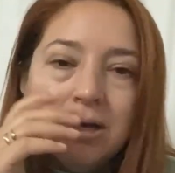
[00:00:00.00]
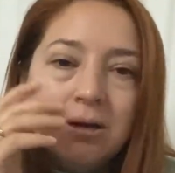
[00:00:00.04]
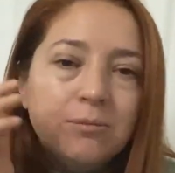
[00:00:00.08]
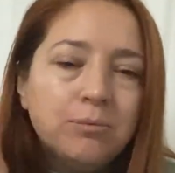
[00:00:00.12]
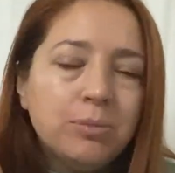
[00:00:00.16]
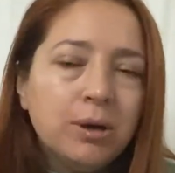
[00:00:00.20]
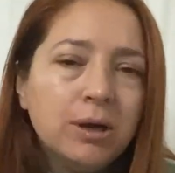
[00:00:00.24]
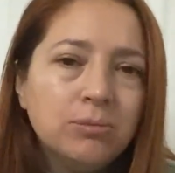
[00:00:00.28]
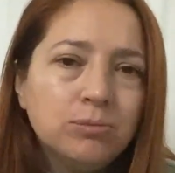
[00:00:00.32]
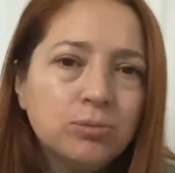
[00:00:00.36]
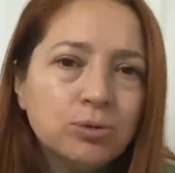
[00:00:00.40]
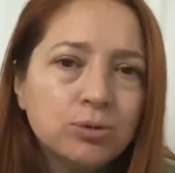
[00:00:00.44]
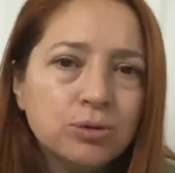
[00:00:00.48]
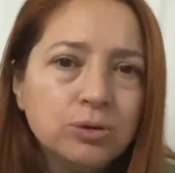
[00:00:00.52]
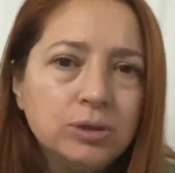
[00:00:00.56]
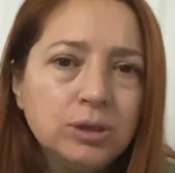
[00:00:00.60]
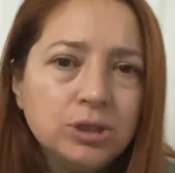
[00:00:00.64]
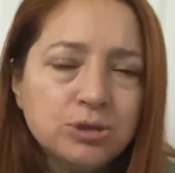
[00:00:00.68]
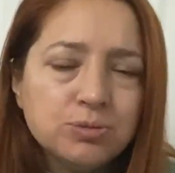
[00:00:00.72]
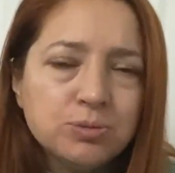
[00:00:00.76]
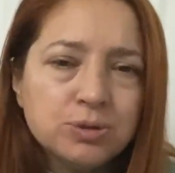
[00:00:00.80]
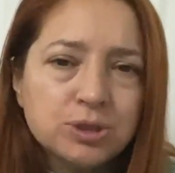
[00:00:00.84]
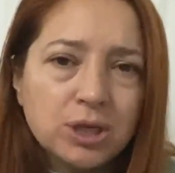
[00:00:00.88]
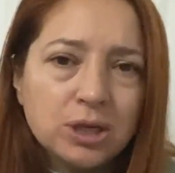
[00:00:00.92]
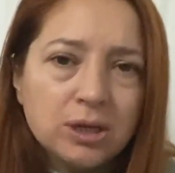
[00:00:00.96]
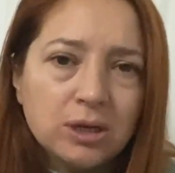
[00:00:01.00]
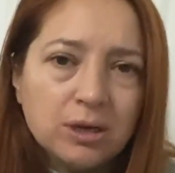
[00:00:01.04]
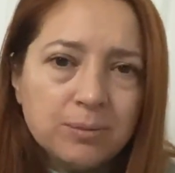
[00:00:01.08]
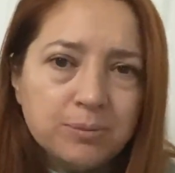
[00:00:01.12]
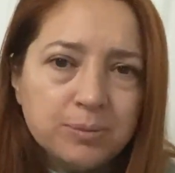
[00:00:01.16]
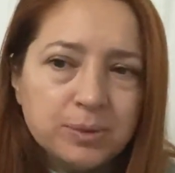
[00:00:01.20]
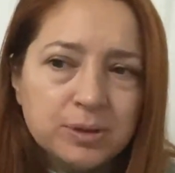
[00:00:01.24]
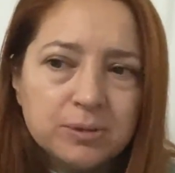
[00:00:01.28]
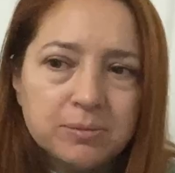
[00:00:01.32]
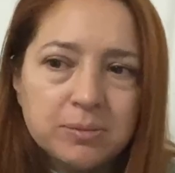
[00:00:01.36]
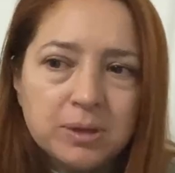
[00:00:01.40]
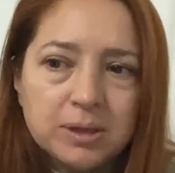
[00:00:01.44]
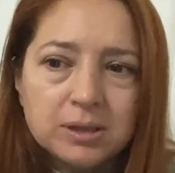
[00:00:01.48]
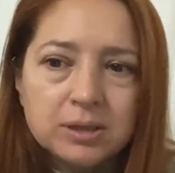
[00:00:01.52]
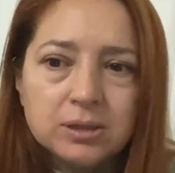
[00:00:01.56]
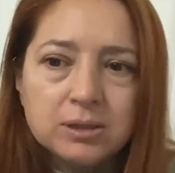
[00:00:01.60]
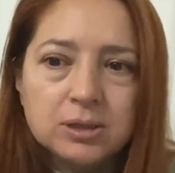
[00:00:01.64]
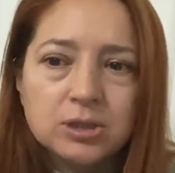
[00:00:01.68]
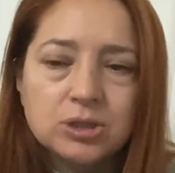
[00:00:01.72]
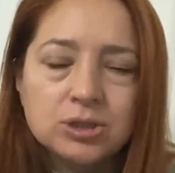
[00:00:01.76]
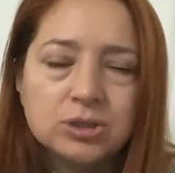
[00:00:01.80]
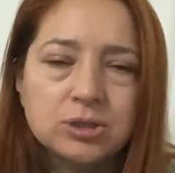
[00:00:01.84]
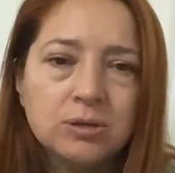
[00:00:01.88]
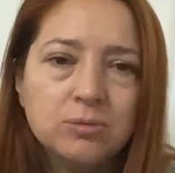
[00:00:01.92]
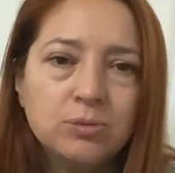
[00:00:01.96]
Ben bugün hiçbir şey yapmadım
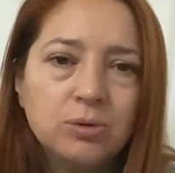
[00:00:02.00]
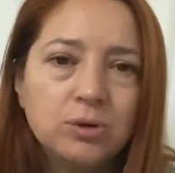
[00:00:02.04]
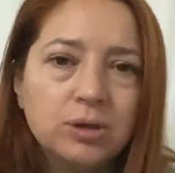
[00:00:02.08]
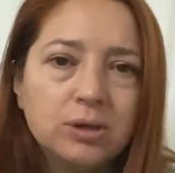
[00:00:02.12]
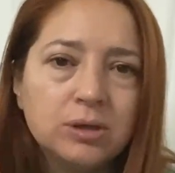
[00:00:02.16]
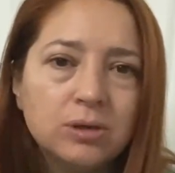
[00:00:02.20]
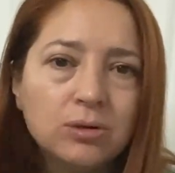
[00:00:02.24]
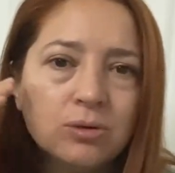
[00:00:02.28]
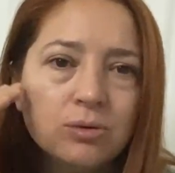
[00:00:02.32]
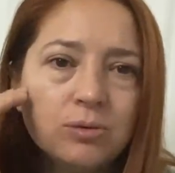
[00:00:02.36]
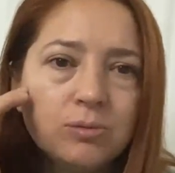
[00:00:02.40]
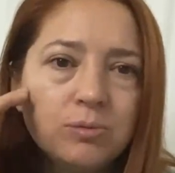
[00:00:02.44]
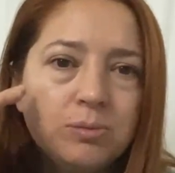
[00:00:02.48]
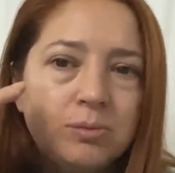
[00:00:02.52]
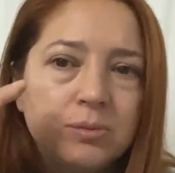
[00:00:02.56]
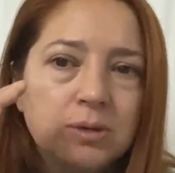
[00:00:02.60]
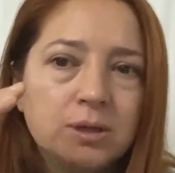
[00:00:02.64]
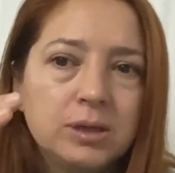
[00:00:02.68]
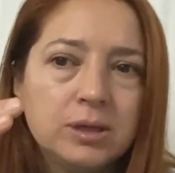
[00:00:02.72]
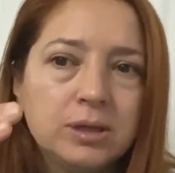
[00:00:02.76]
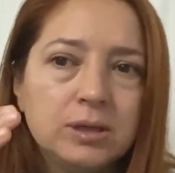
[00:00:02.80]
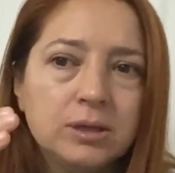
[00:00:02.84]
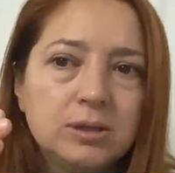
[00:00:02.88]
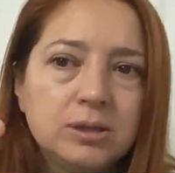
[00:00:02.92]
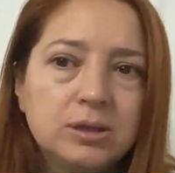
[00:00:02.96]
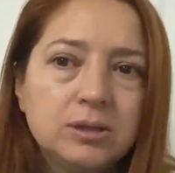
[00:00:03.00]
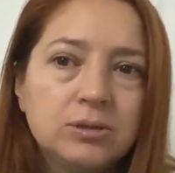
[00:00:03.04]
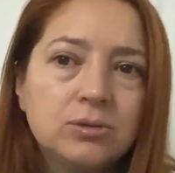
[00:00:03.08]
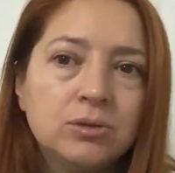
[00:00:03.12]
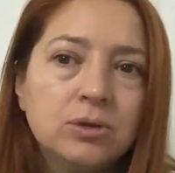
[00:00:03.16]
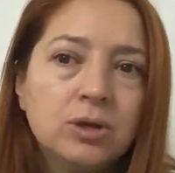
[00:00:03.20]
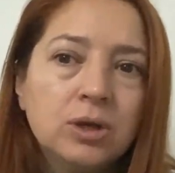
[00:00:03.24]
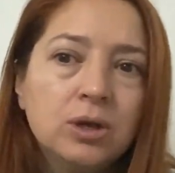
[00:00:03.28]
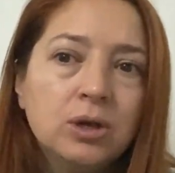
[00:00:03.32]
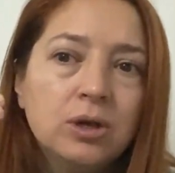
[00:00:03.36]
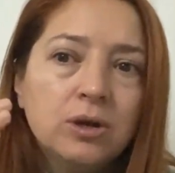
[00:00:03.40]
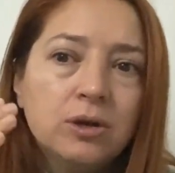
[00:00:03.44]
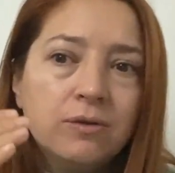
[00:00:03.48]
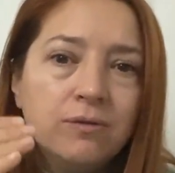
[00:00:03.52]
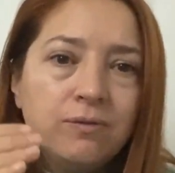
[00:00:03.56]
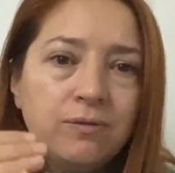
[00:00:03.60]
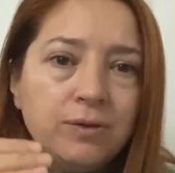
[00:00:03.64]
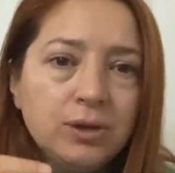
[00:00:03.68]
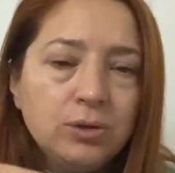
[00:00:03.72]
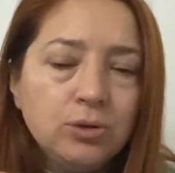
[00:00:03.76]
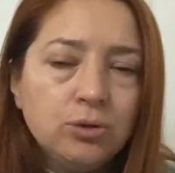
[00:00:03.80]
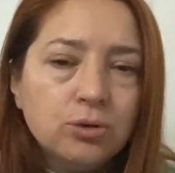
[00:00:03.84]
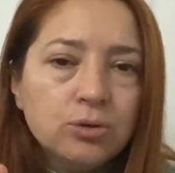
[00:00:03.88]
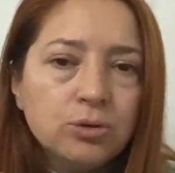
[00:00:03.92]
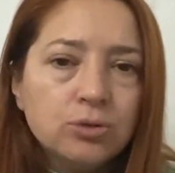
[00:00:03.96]
arkadaşlar. Böyle o e,
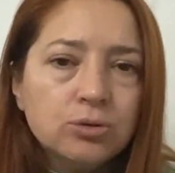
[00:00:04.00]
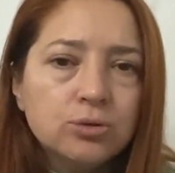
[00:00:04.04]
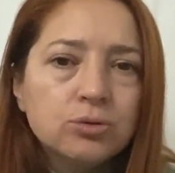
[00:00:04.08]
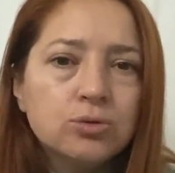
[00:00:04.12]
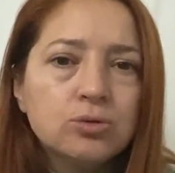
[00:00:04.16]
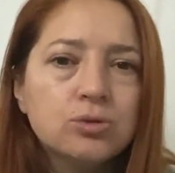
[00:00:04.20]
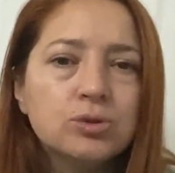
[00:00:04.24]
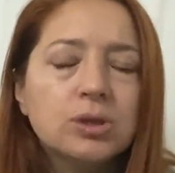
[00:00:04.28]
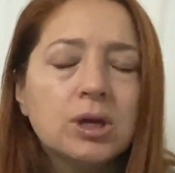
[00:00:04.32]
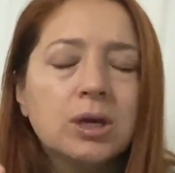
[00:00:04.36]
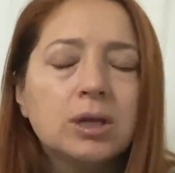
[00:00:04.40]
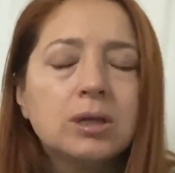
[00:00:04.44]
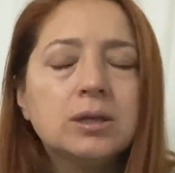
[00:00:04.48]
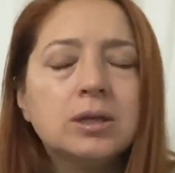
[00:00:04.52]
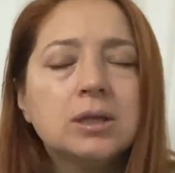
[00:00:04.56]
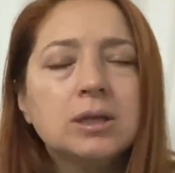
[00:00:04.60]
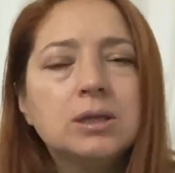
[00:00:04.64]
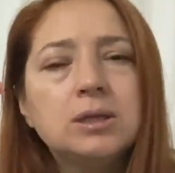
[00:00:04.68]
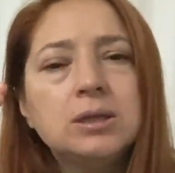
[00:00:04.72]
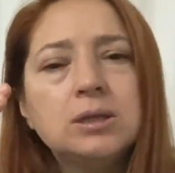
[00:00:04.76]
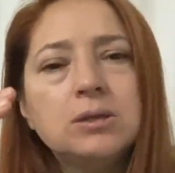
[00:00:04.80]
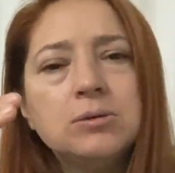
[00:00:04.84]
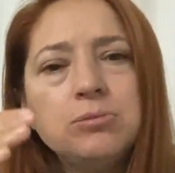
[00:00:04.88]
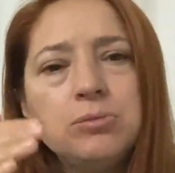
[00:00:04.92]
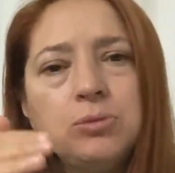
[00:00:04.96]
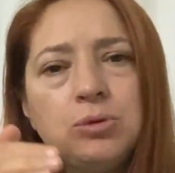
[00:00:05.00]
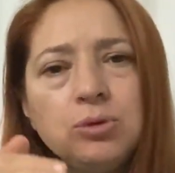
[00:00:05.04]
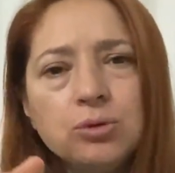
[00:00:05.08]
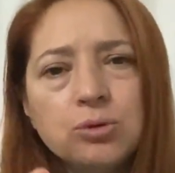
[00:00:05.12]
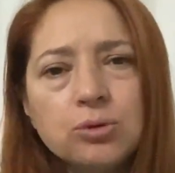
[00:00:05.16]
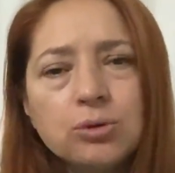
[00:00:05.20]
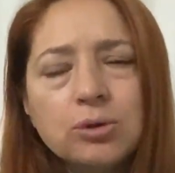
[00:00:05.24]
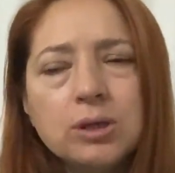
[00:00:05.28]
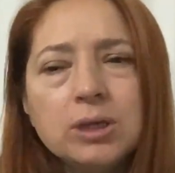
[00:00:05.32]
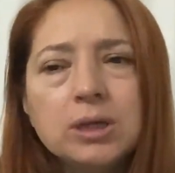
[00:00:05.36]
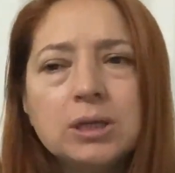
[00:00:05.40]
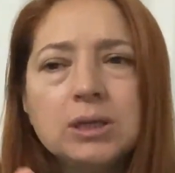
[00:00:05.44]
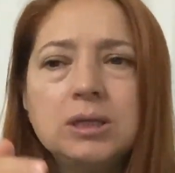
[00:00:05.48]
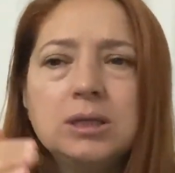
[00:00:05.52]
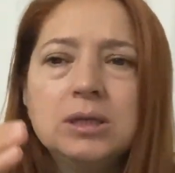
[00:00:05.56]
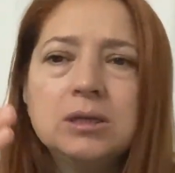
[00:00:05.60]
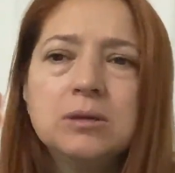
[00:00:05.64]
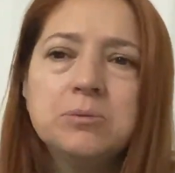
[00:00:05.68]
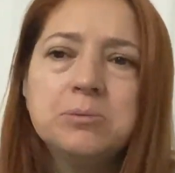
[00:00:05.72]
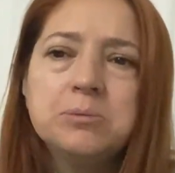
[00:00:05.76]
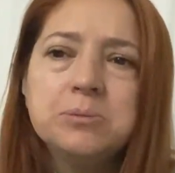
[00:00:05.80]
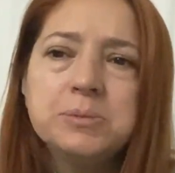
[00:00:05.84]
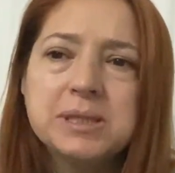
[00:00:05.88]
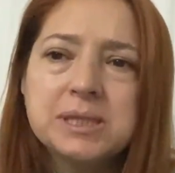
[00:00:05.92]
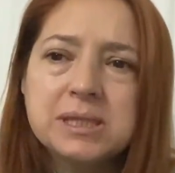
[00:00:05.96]
videoyu düzenledim,
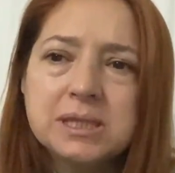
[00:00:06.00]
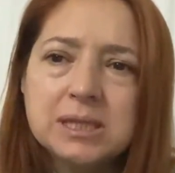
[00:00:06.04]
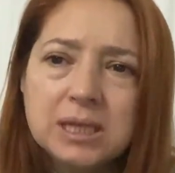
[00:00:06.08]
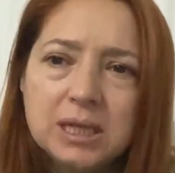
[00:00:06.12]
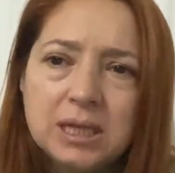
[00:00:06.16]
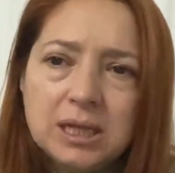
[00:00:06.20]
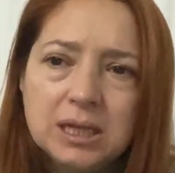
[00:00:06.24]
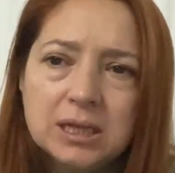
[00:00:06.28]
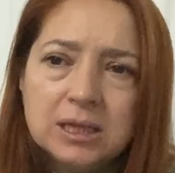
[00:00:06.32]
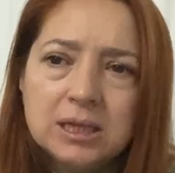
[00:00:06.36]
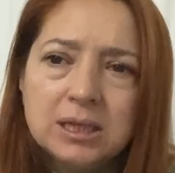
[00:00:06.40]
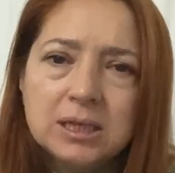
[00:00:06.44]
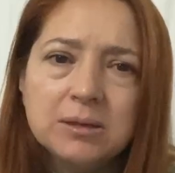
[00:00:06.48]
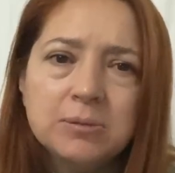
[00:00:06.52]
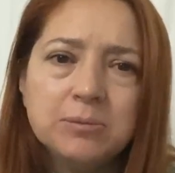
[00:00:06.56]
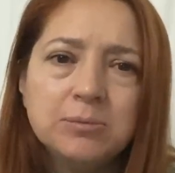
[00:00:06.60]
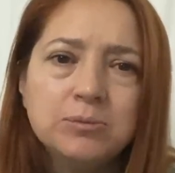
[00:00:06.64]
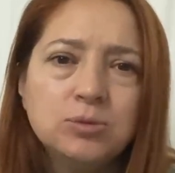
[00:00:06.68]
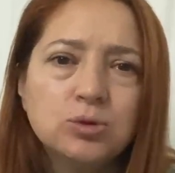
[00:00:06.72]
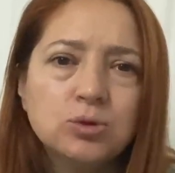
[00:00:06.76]
yükledim, sildim.